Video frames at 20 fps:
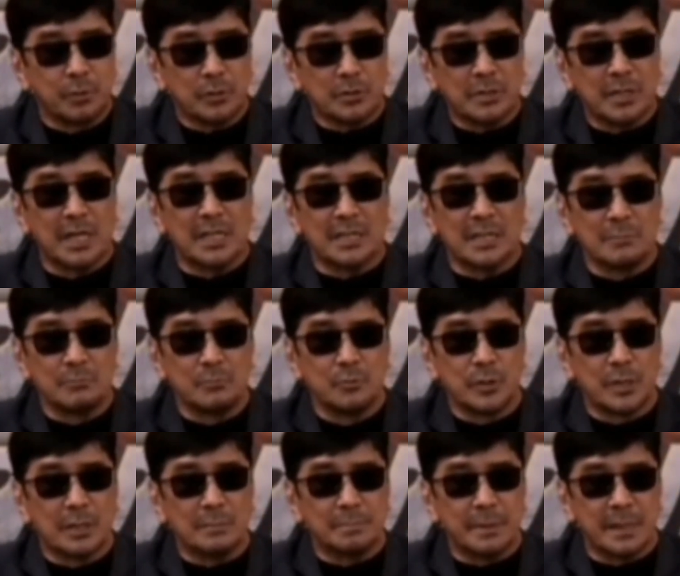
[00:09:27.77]
importante
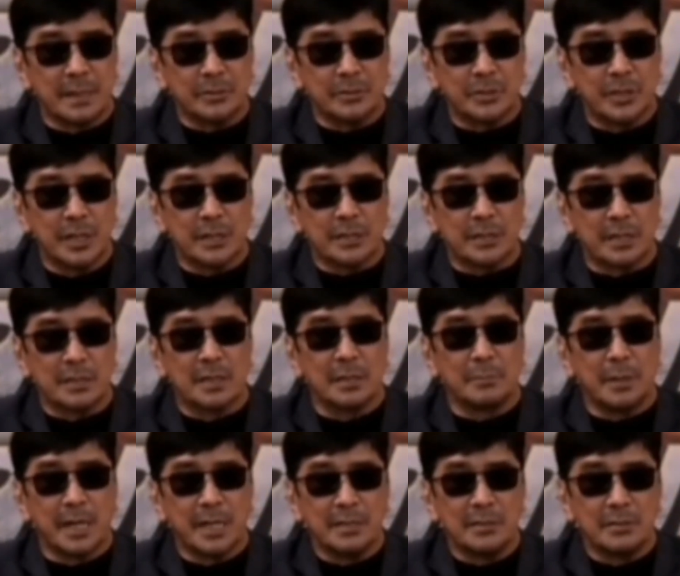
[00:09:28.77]
muna para sa atin
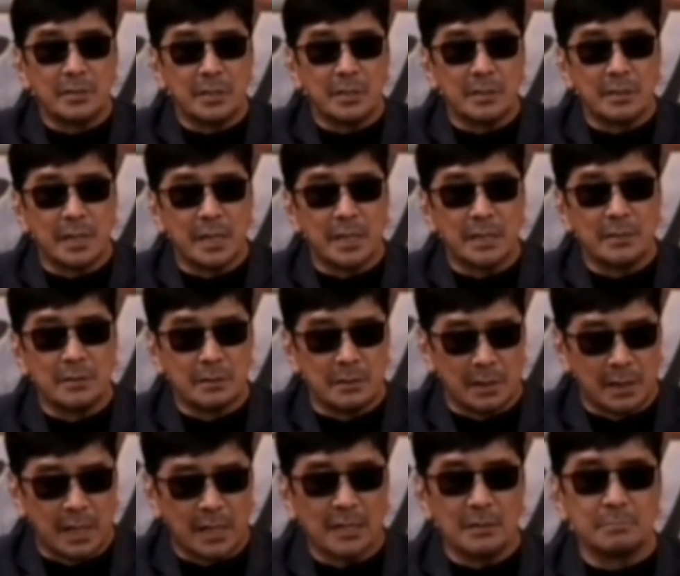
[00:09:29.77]
na maintindihan
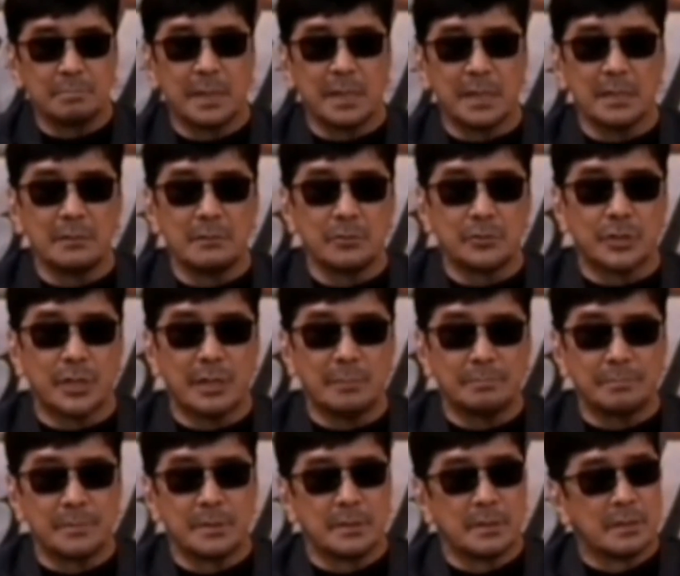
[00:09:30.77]
nyo ang aking
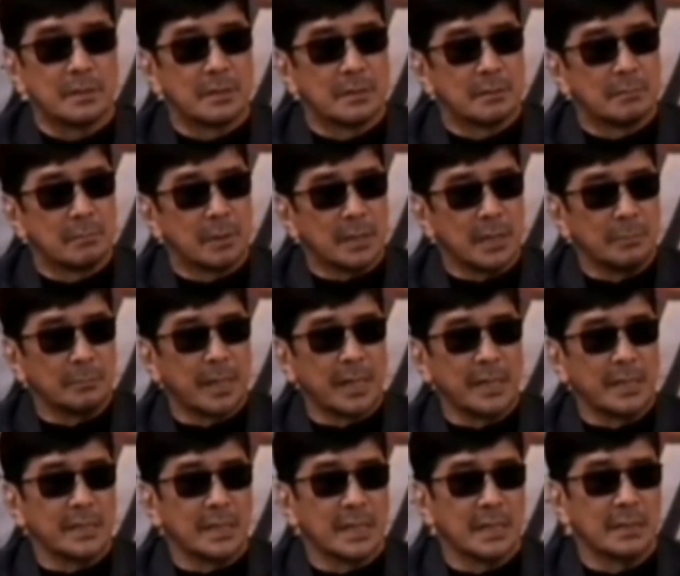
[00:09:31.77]
pakiusap, maging
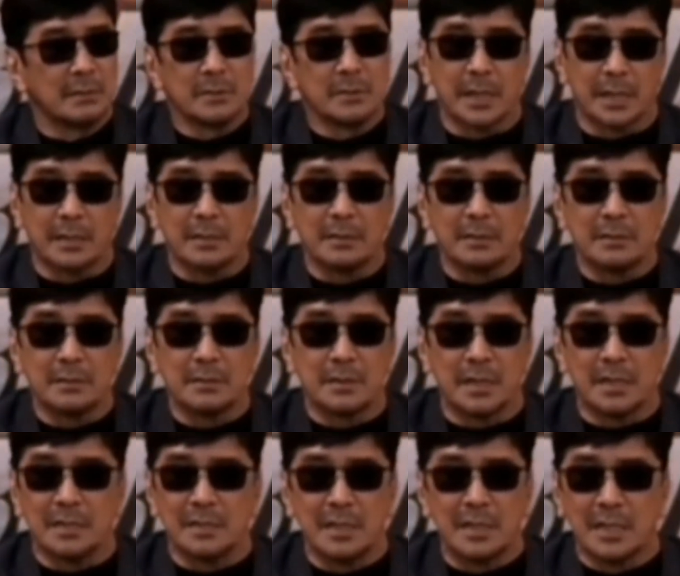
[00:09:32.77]
mahinahon kayo,
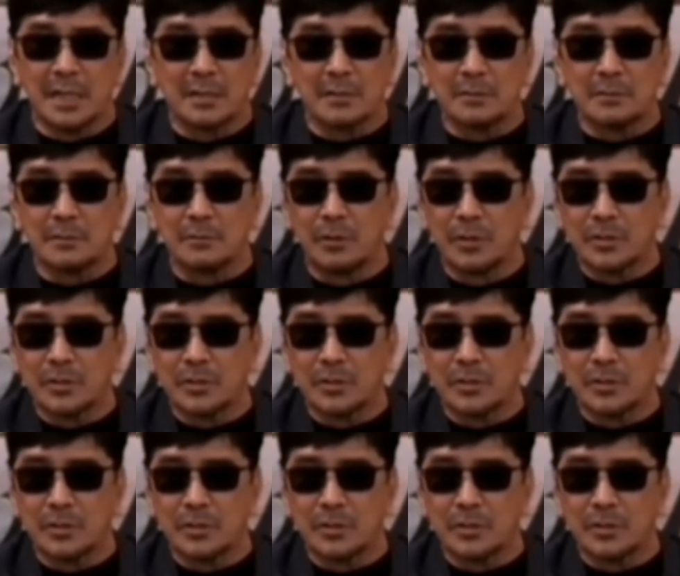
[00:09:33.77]
hindi na